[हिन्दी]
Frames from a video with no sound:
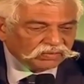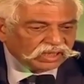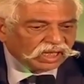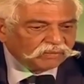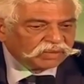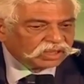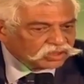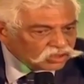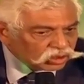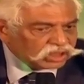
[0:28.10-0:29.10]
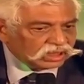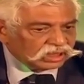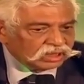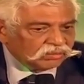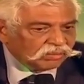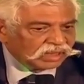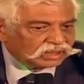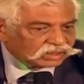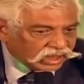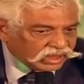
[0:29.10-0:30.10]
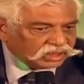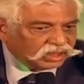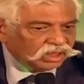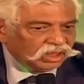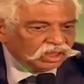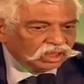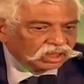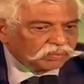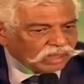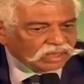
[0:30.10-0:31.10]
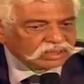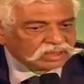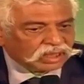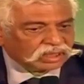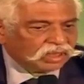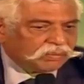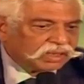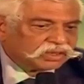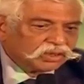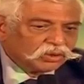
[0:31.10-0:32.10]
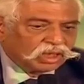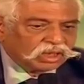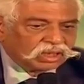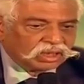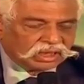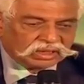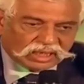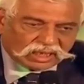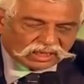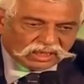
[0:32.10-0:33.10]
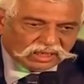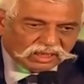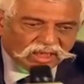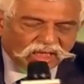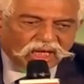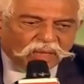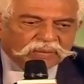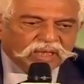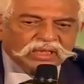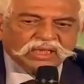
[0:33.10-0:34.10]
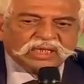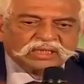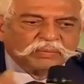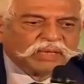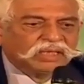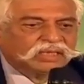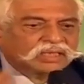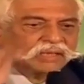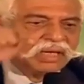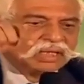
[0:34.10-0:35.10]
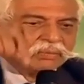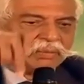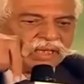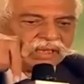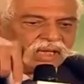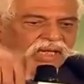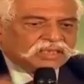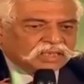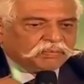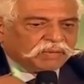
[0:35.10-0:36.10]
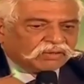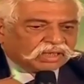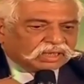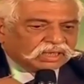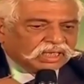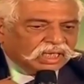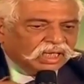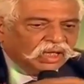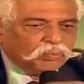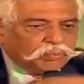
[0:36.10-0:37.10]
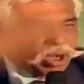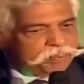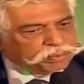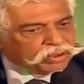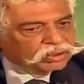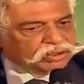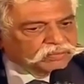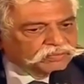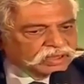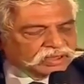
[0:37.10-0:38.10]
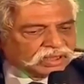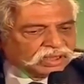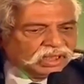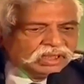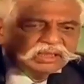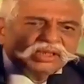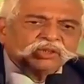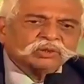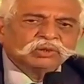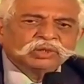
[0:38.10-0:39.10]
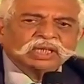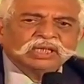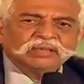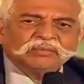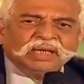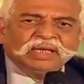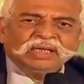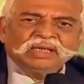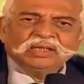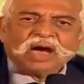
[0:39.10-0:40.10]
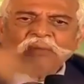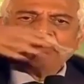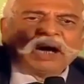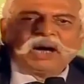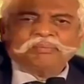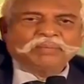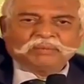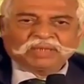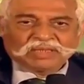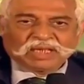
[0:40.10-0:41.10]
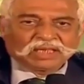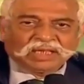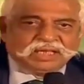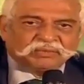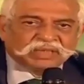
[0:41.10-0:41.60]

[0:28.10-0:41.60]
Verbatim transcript: वी हैव बीन ड्यूटर्ड बाय द थ्रेट कि पाकिस्तान के पास न्यूक्लियर हथियार हैं आपका एक सिपाही सीमा के पार ऐसे पांव रखेगा पॉप गोज द वीजल न्यू दिल्ली में आप भाप में बन जाएंगे हम